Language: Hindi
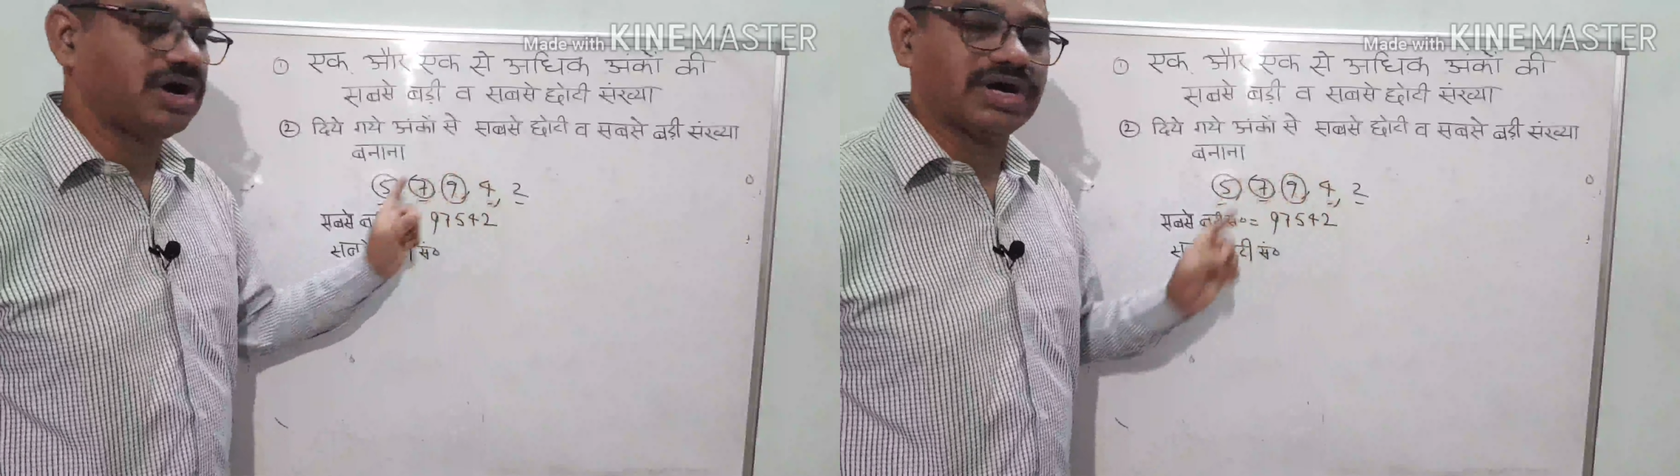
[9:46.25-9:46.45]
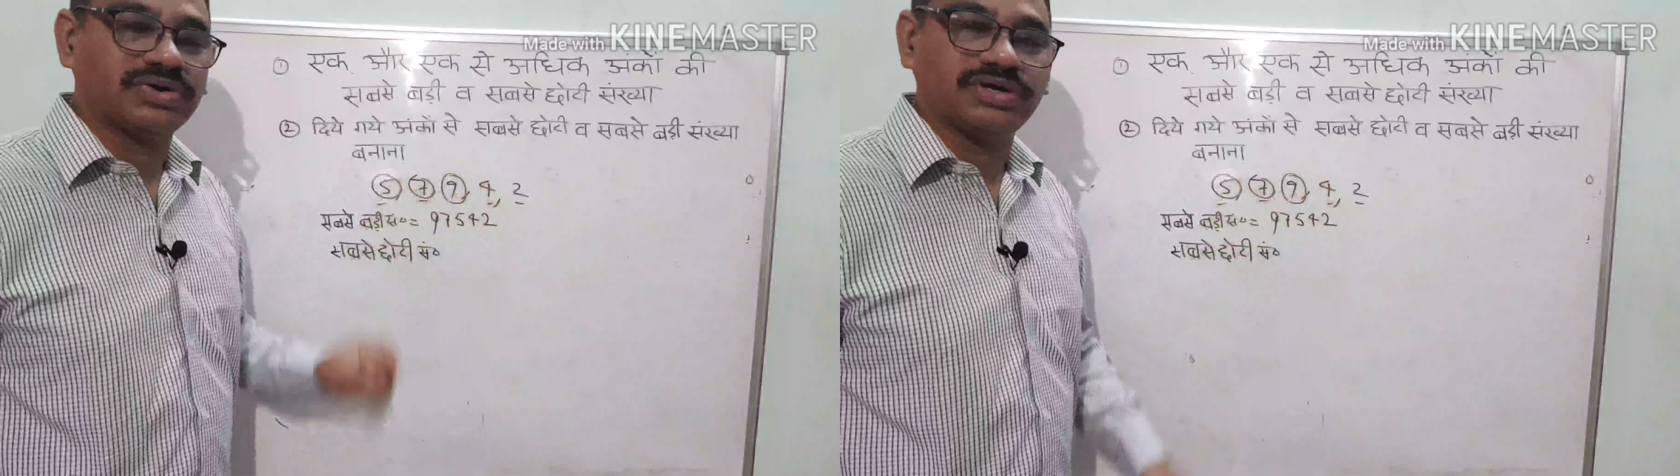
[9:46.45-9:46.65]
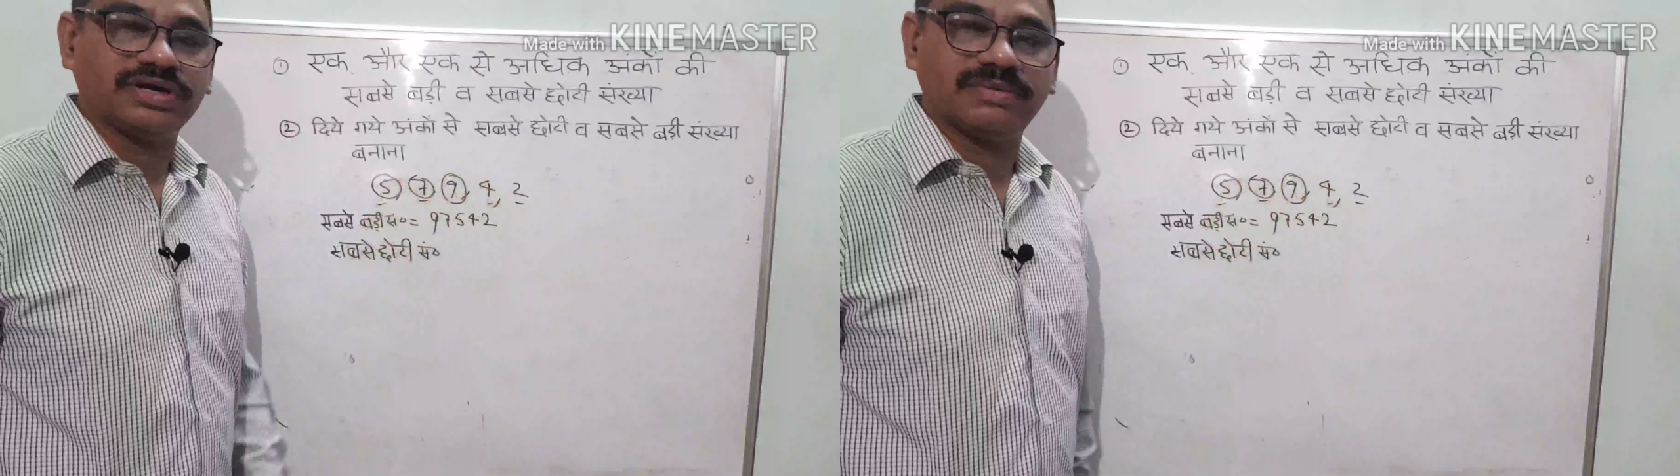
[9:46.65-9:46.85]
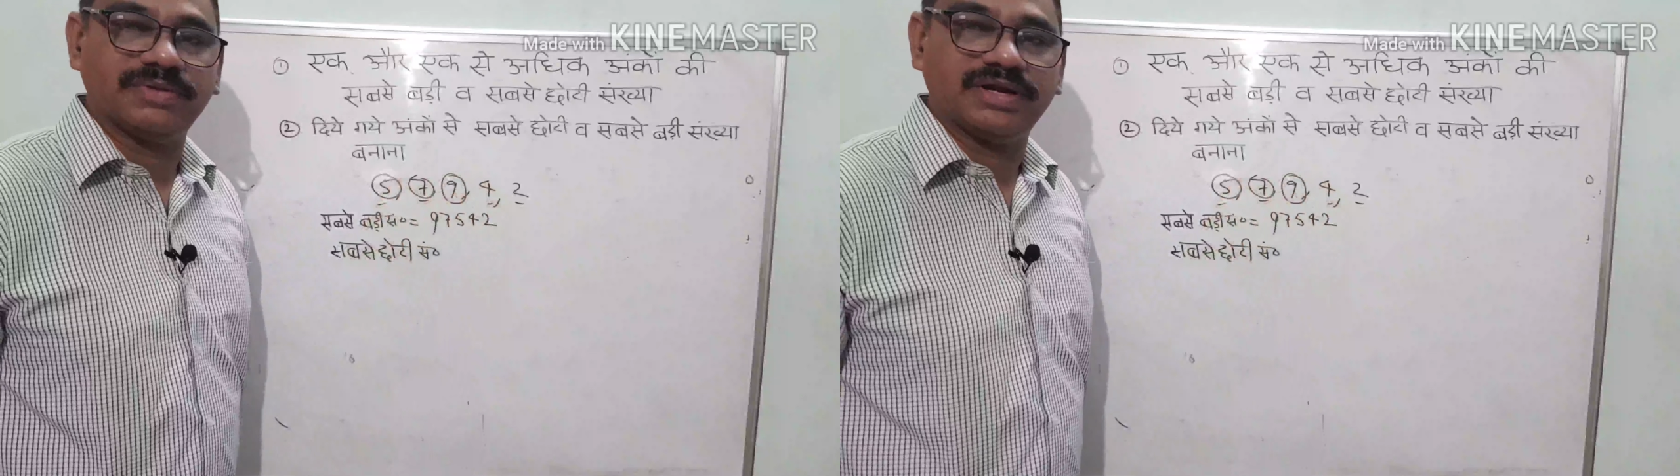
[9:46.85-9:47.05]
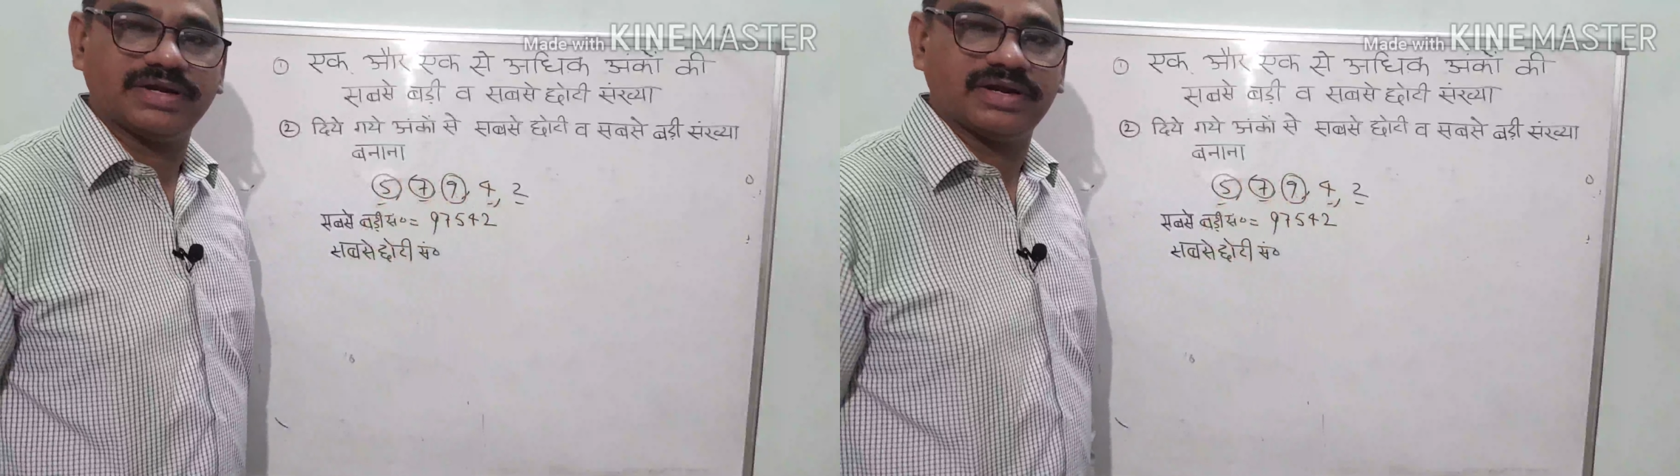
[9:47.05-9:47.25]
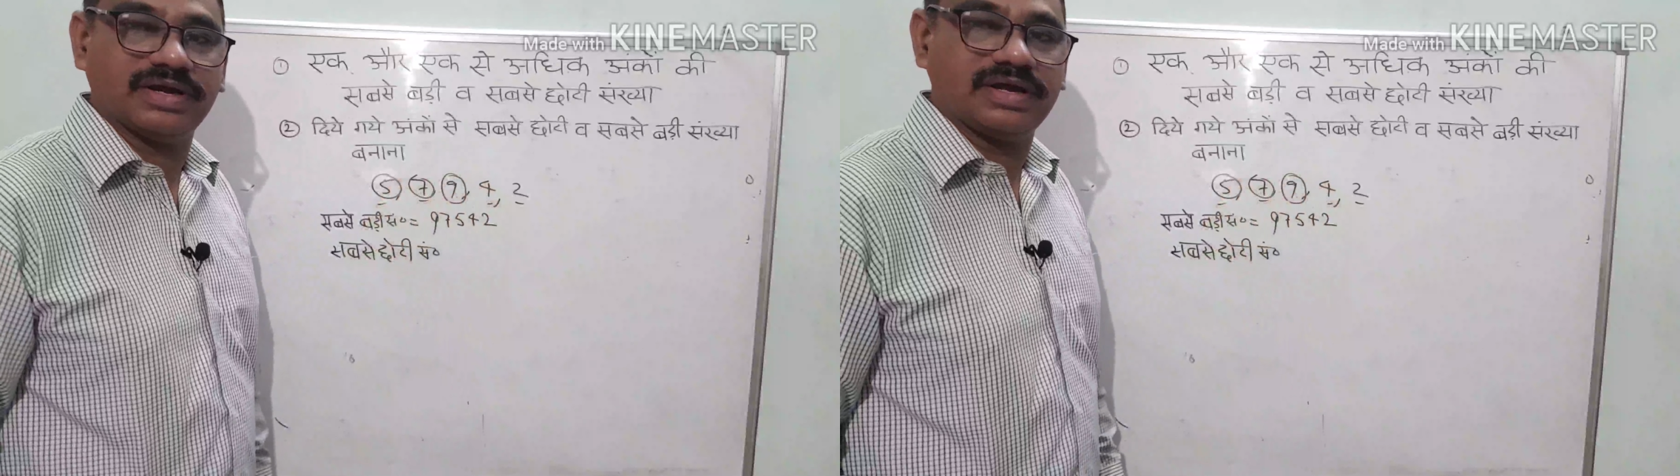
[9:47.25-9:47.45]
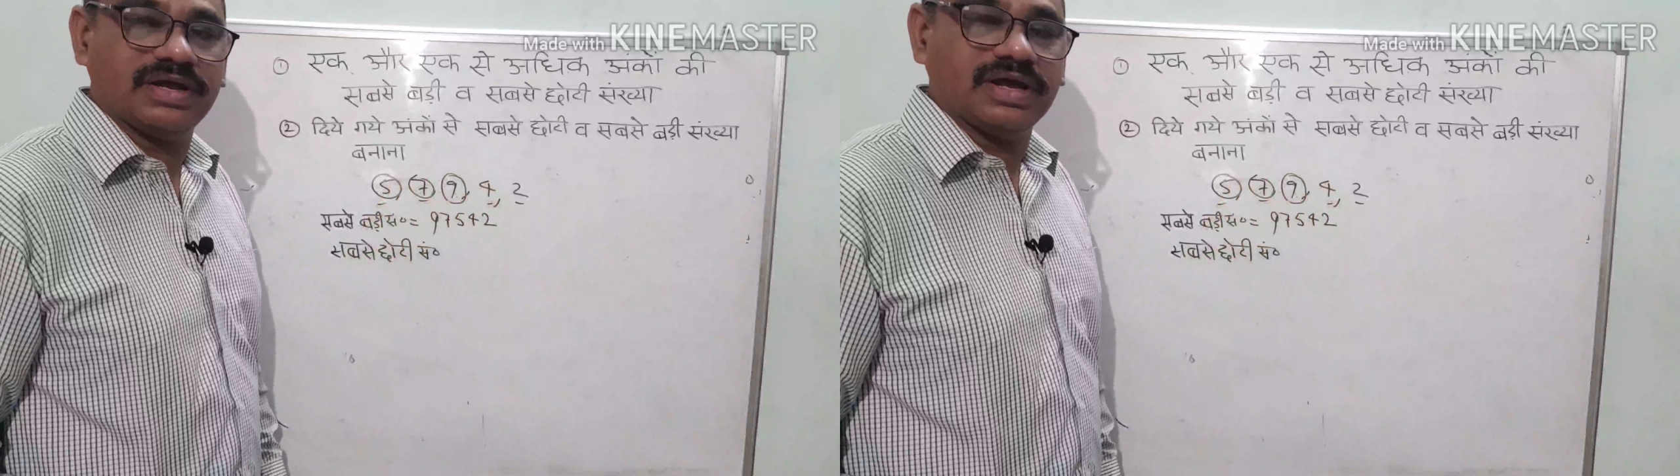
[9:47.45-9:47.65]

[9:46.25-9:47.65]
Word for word: आरोही क्रम में लिखना है